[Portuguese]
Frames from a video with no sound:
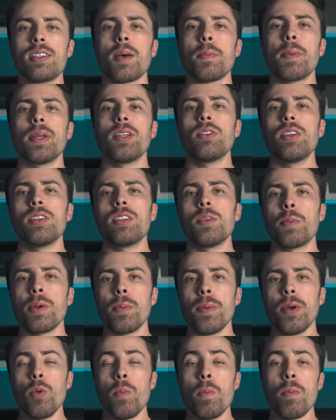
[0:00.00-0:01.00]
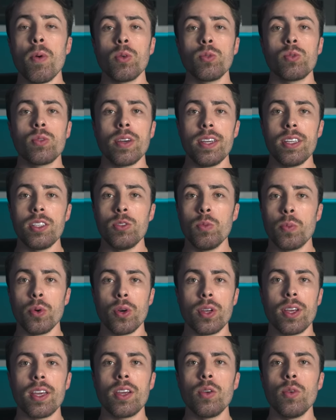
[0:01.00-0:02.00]
sabendo desse primeiro ponto aí do
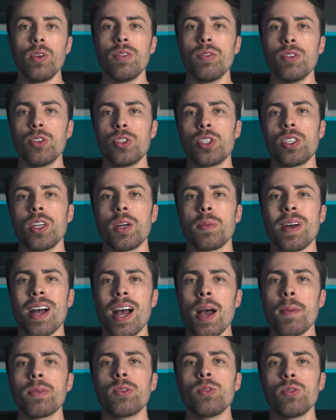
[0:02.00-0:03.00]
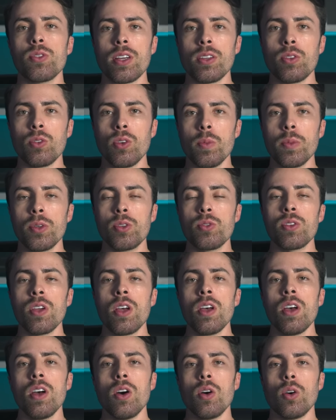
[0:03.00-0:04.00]
porquê que o livro chama Hábitos Atômicos,
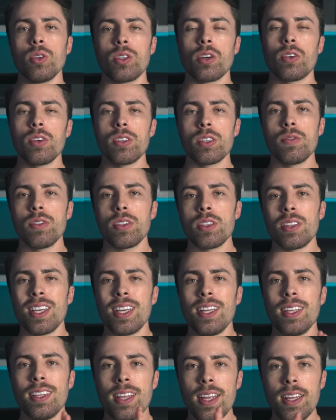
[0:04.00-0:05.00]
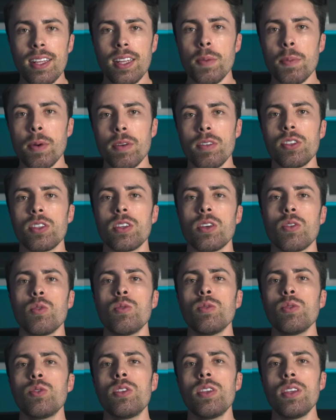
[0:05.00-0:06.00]
outra coisa que você tem que entender para você
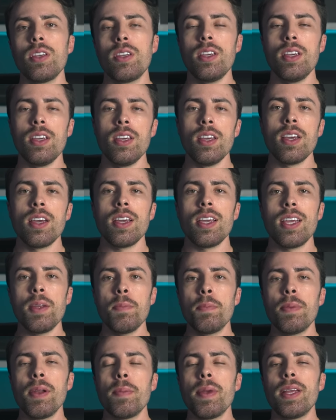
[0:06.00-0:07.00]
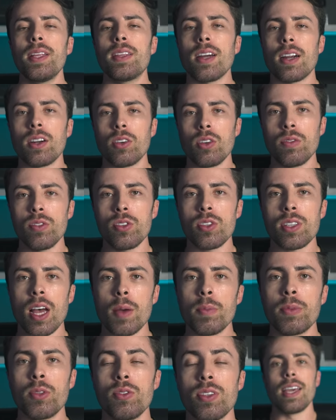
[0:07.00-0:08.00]
conseguir implementar novos
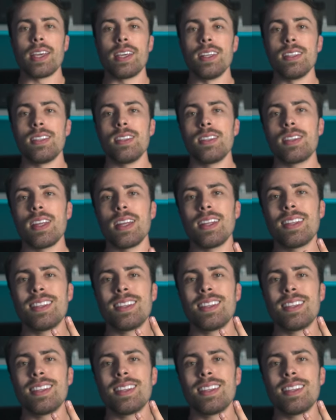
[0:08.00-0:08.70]
hábitos é que existem